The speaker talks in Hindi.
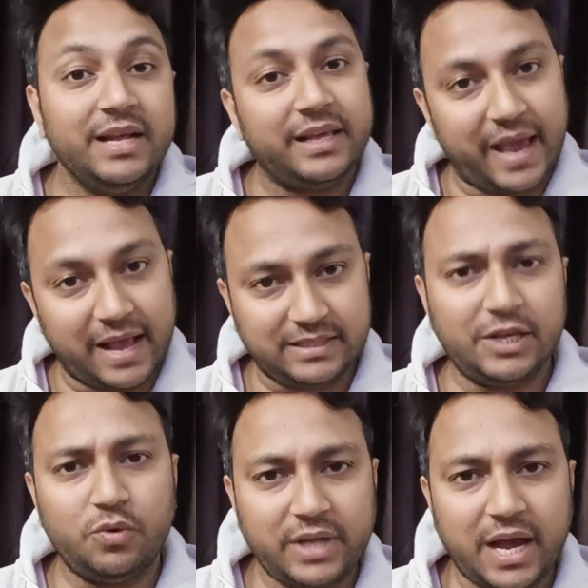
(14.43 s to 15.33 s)
कैसे
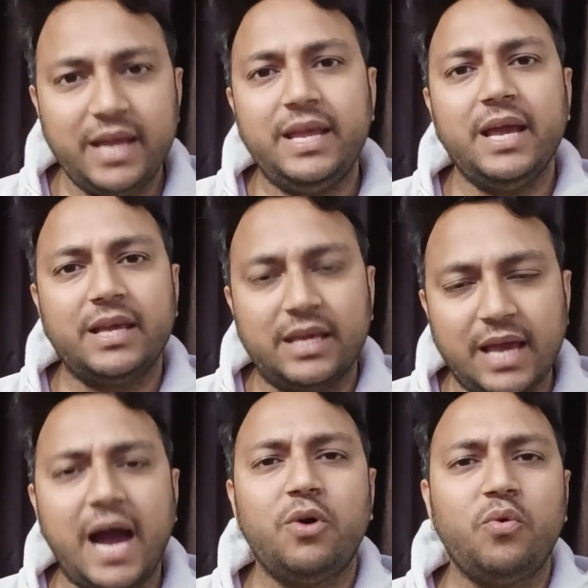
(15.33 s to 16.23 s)
उठाई है
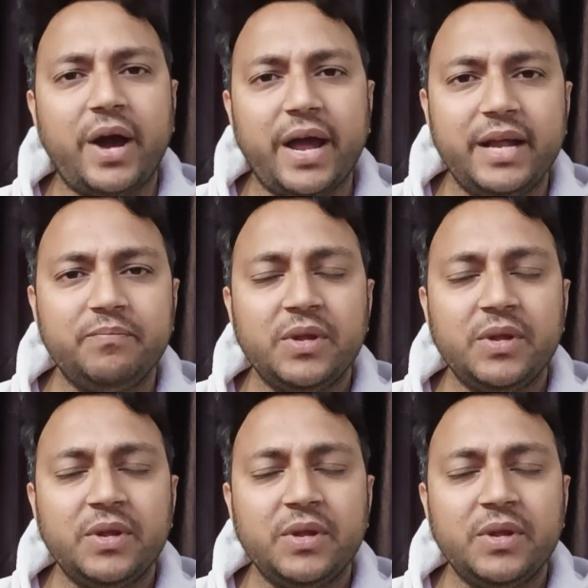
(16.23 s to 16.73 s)
क्या हुआ है